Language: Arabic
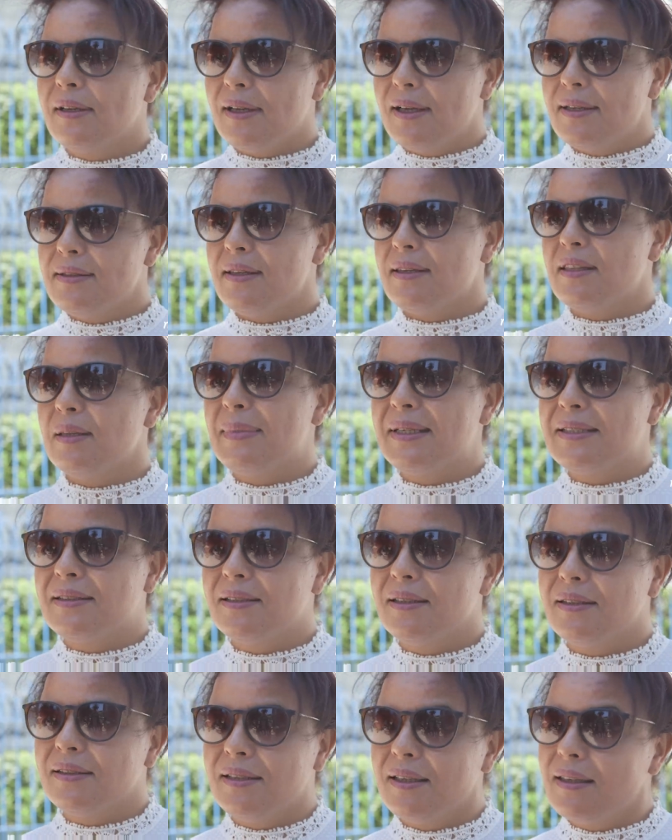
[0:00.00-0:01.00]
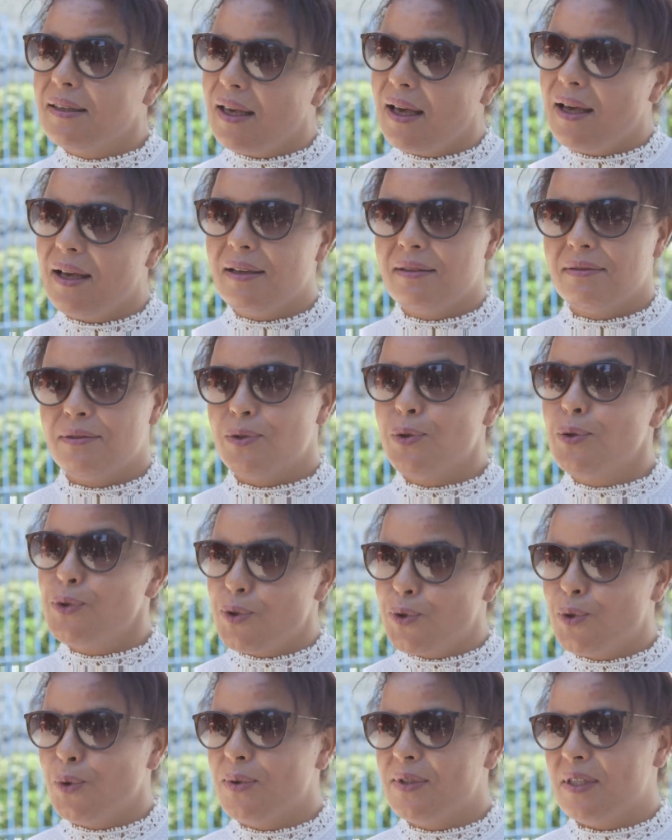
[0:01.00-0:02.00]
الرازي ثم ديكا
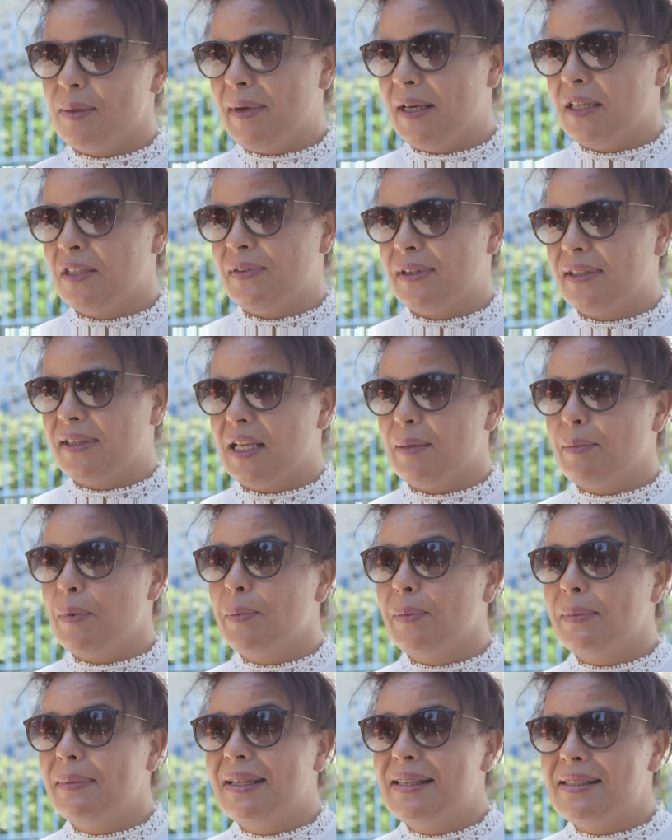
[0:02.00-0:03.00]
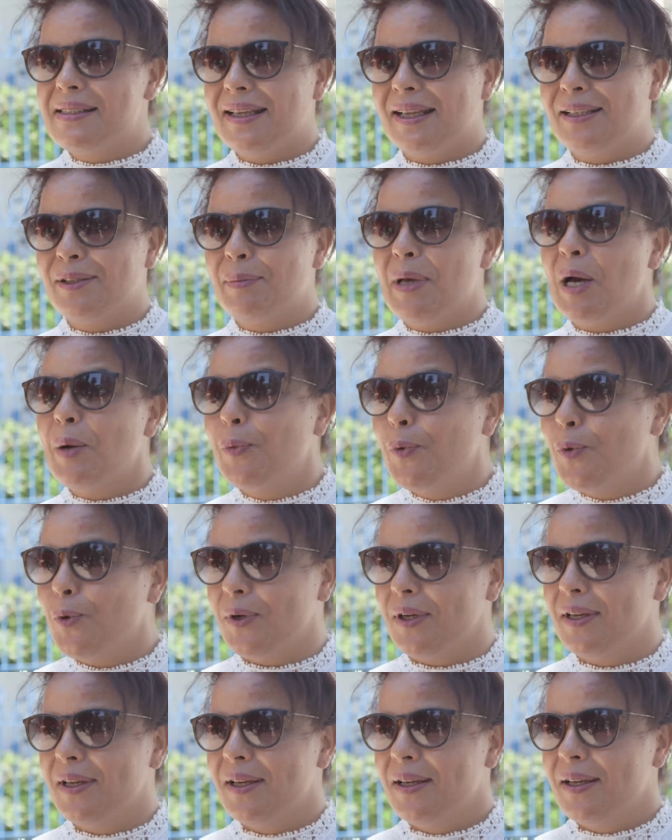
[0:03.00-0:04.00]
سوسيو سامحني في الكلمه يعني
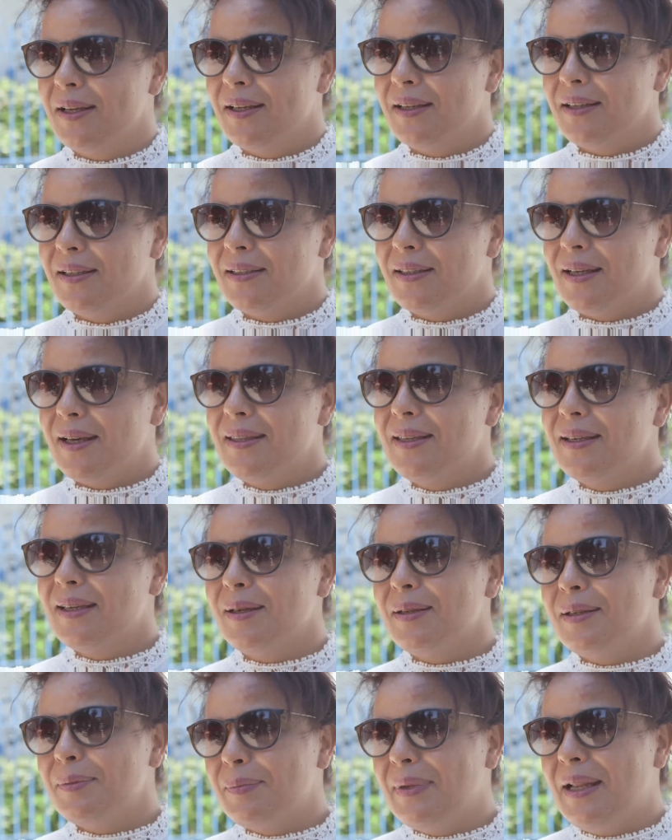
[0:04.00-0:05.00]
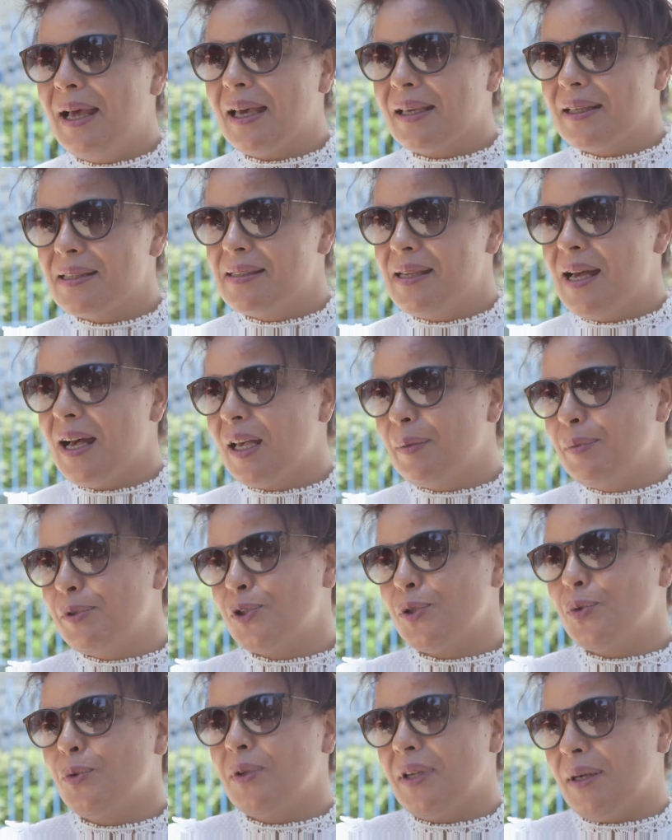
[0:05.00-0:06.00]
مهبول هذيك بالحق يستحق
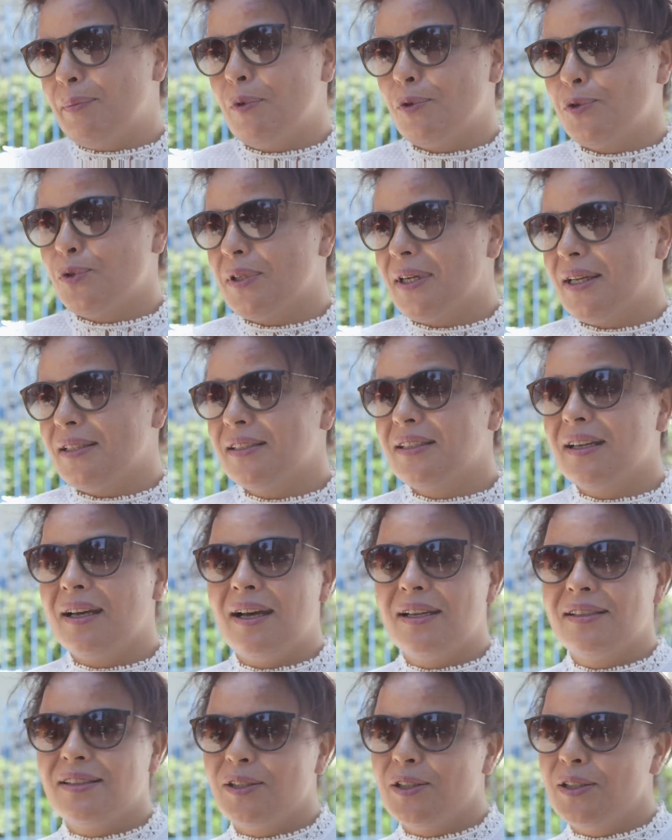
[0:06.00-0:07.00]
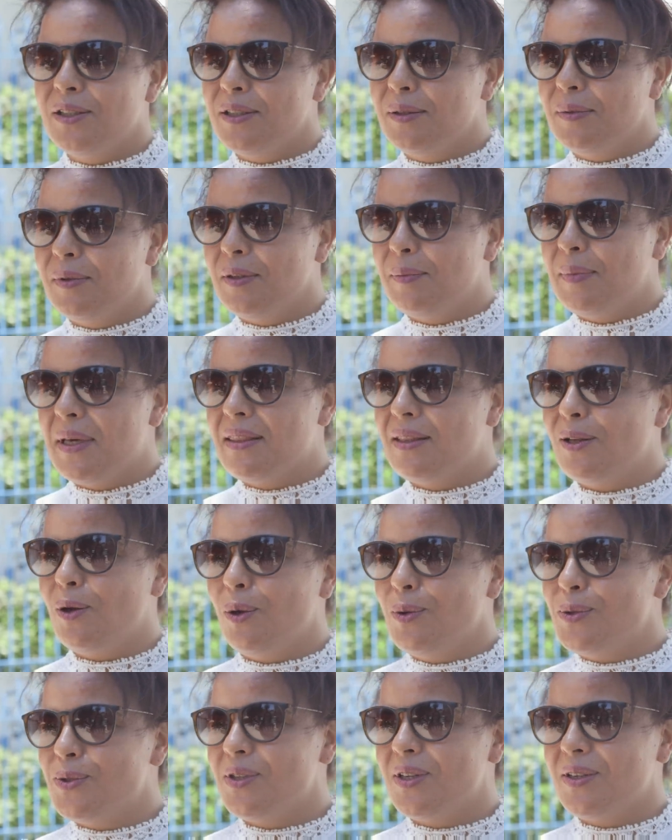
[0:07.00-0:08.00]
باش يكون موجود هذيك خاطر يمثل
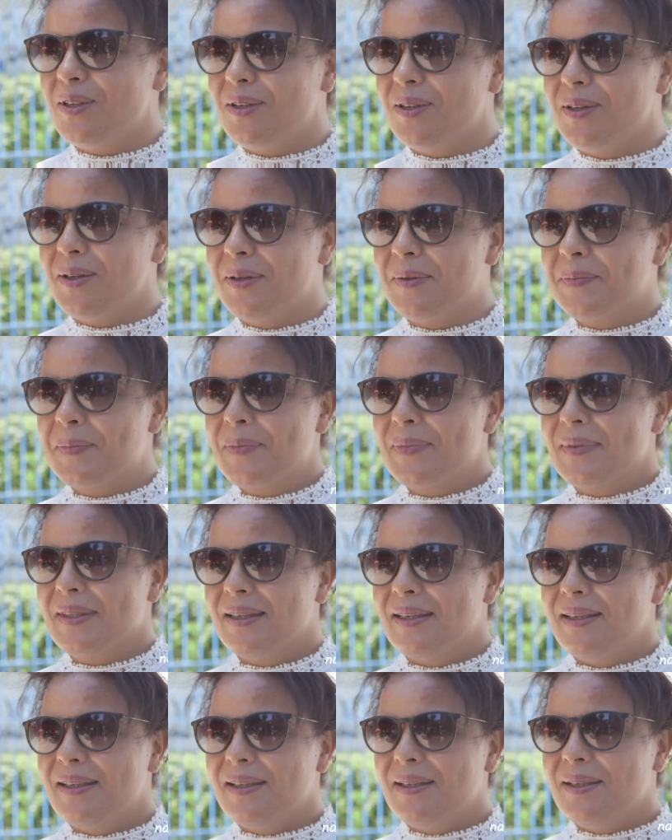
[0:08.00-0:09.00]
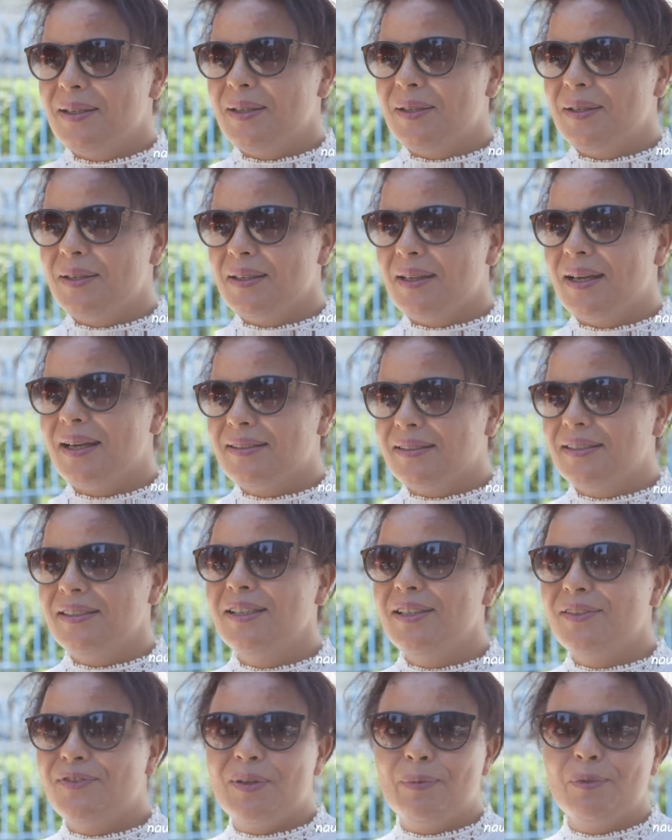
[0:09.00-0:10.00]
عنصر
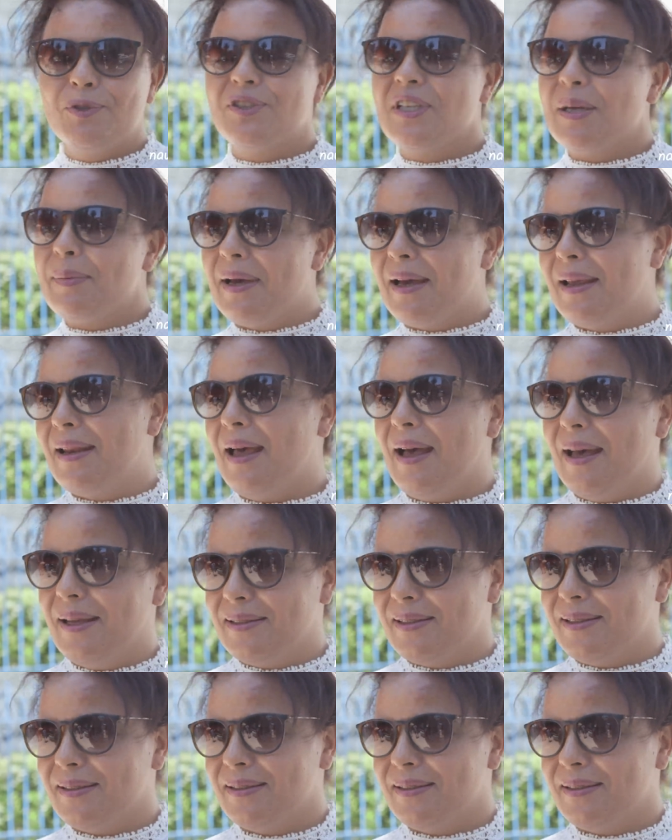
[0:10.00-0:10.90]
خطير في المجتمع العادي.